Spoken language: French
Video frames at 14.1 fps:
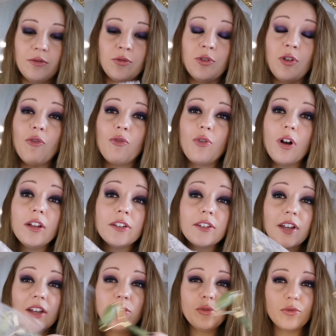On en voit
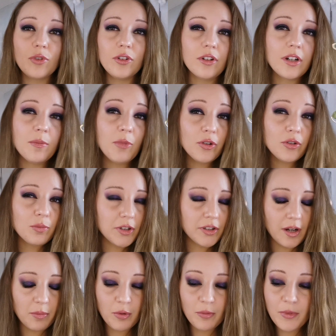très souvent dans les box. Moi,
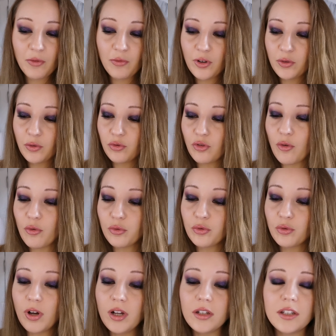c'est la première fois que j'en
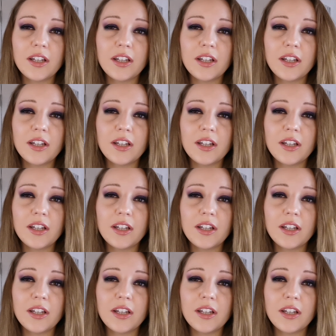reçois.